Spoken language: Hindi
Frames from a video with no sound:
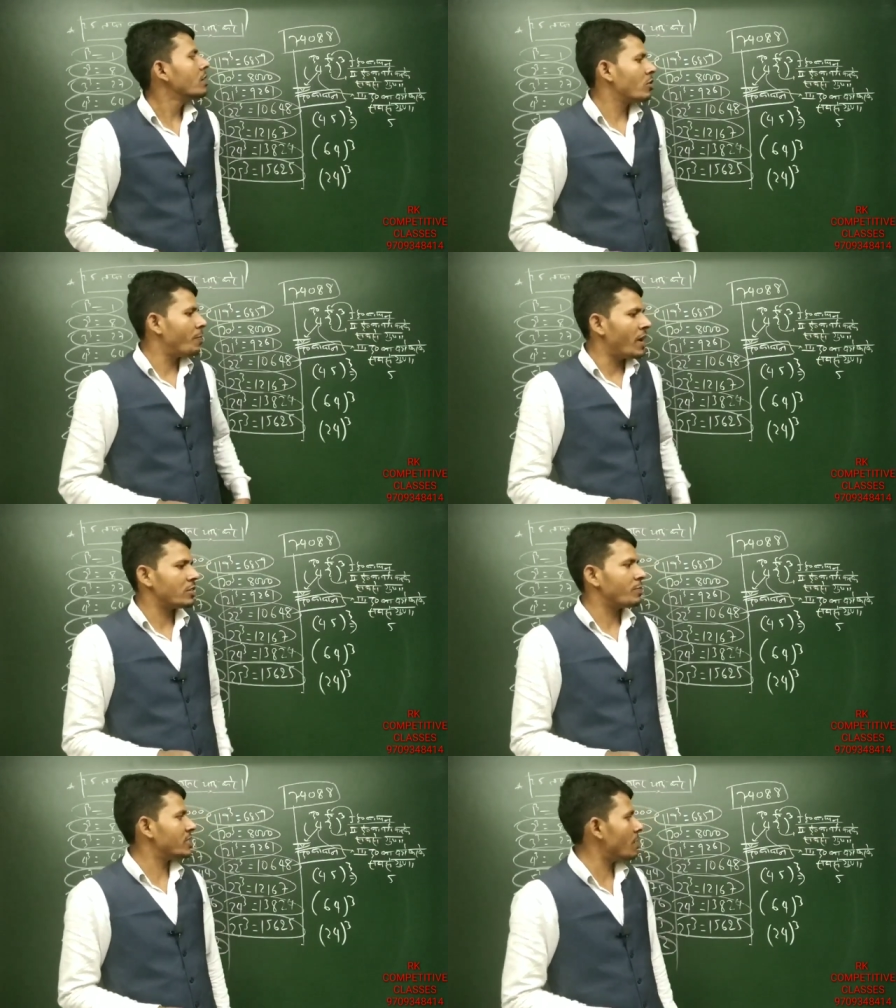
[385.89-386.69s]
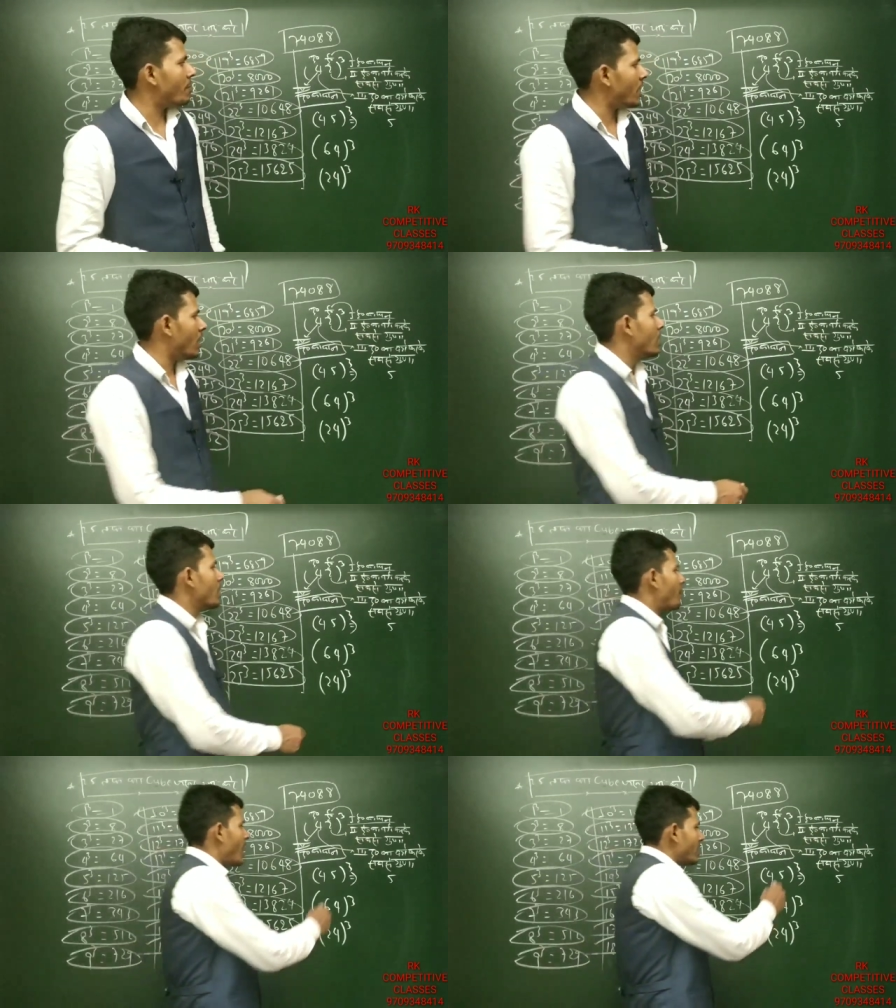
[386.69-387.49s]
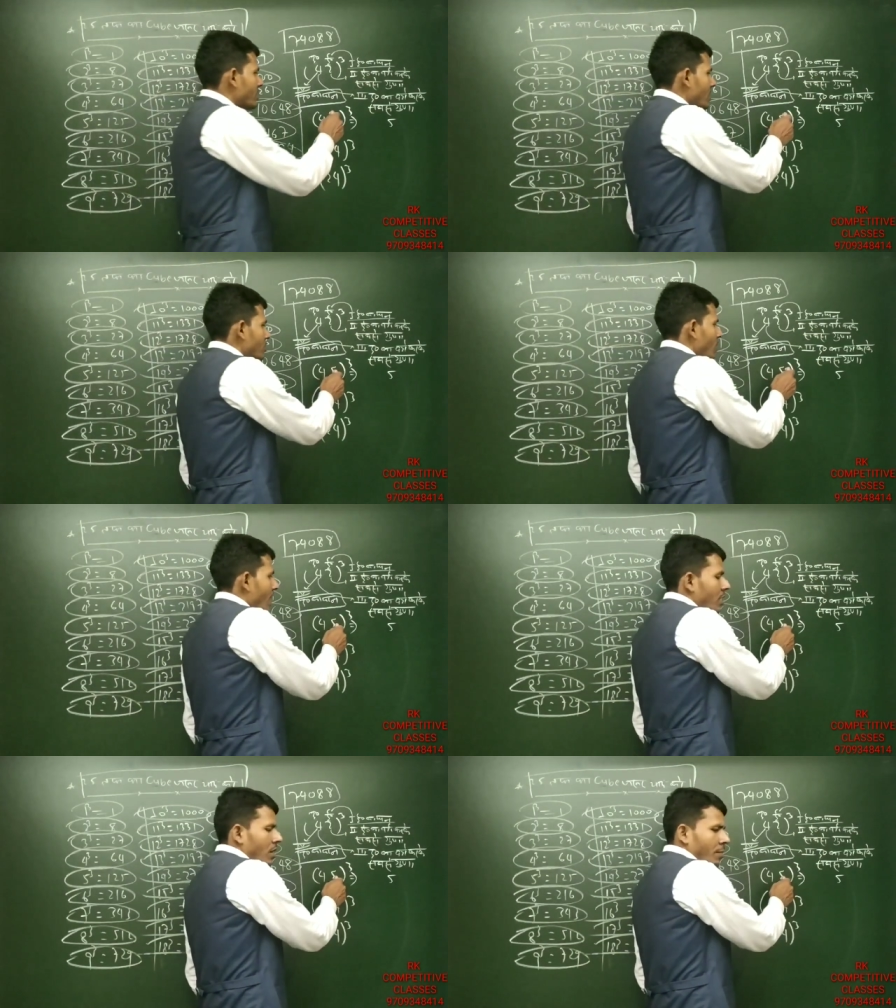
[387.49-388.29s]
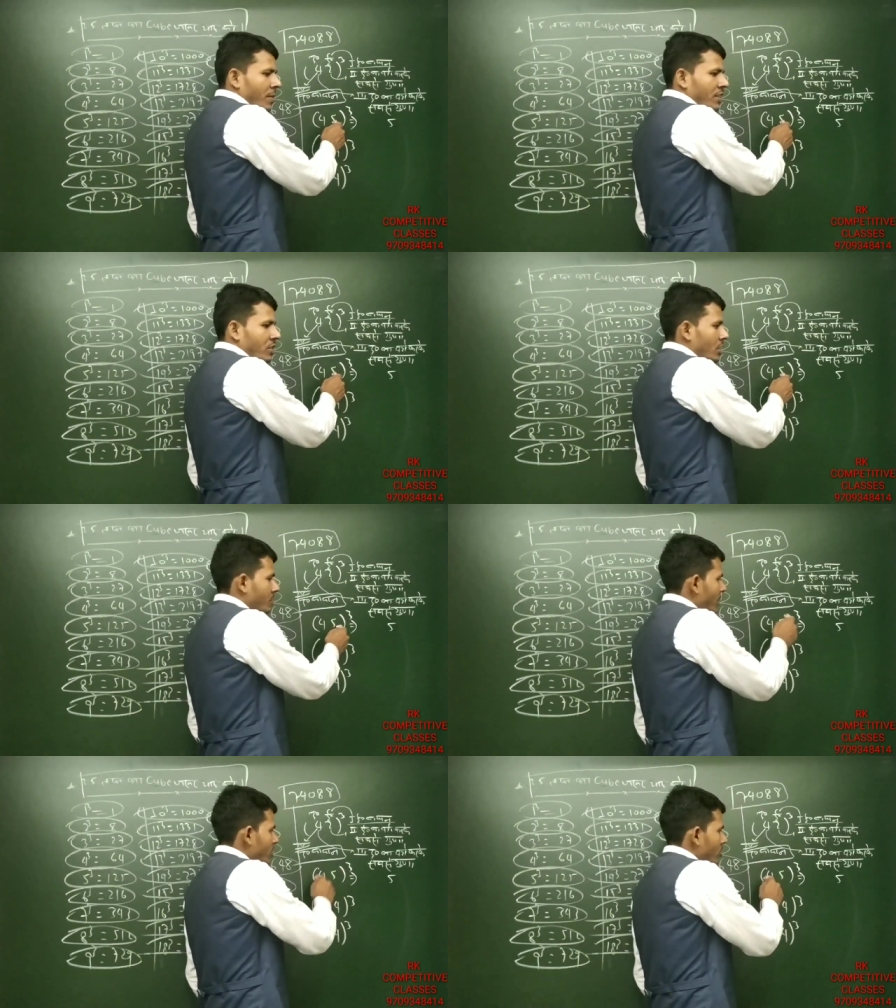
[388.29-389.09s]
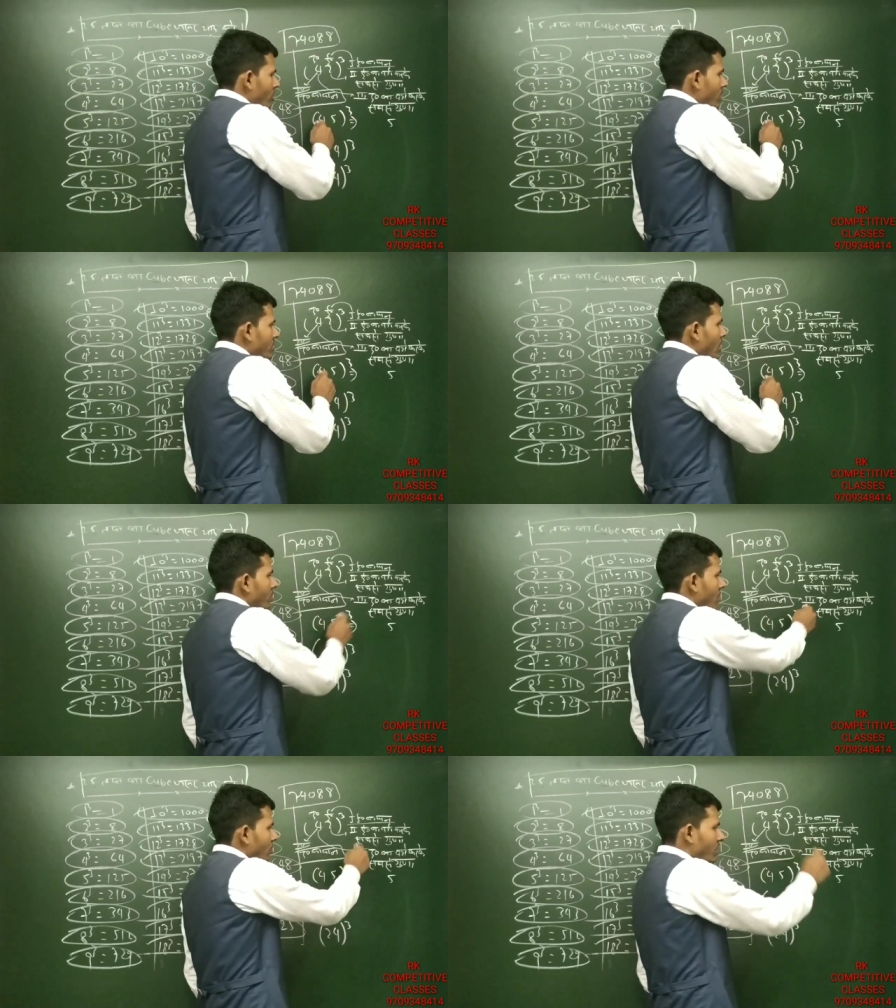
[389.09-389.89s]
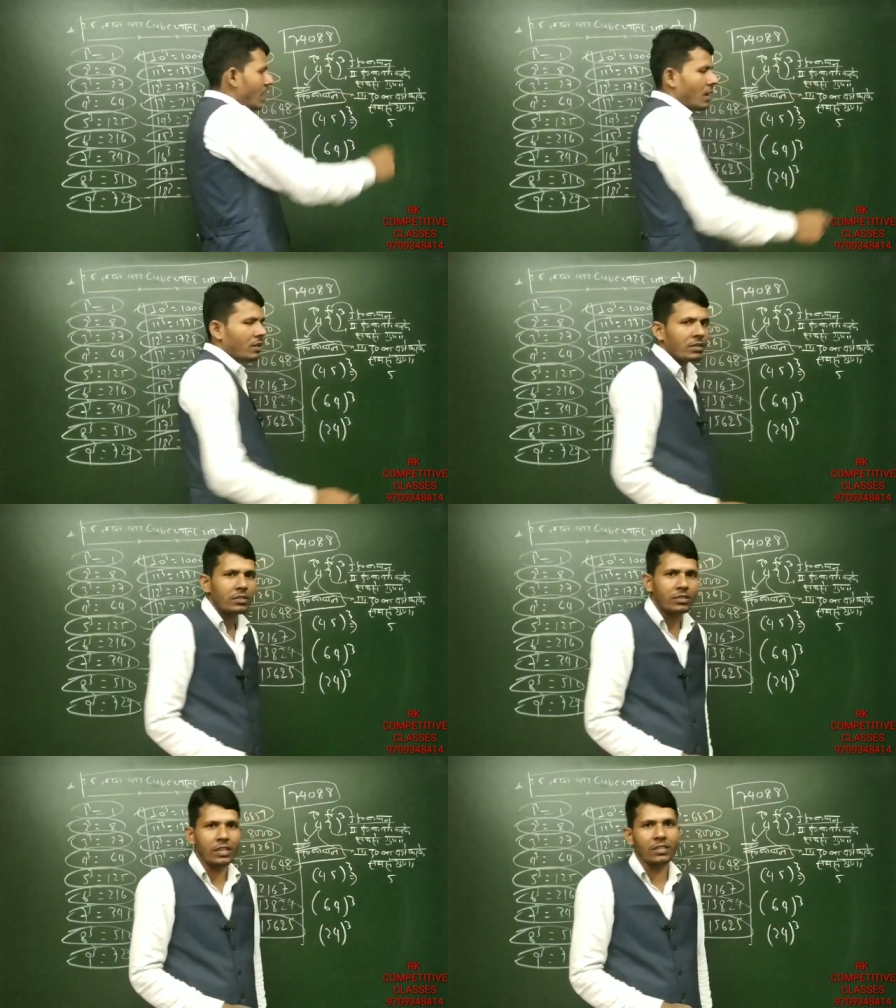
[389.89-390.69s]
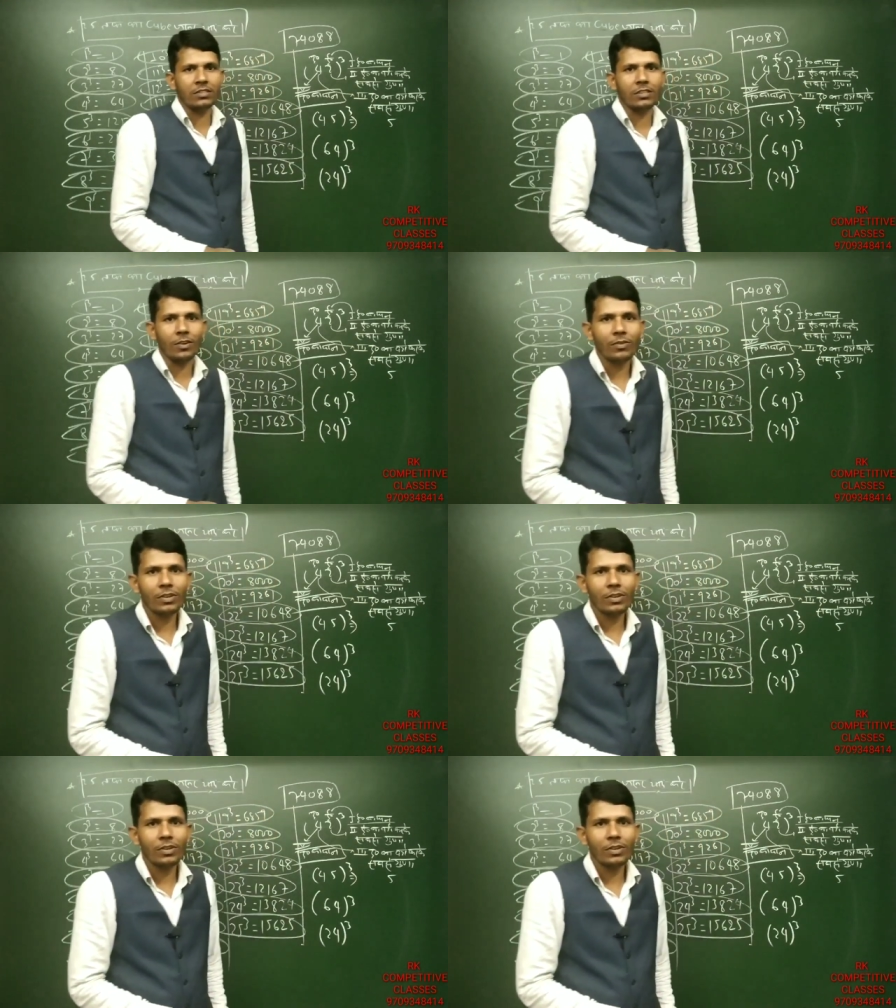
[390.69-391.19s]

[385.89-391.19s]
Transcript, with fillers: तो पांच बचा बारह पांच के स्क्वायर पच्चीस पच्चीस का सौ सौ दिया तीन सौ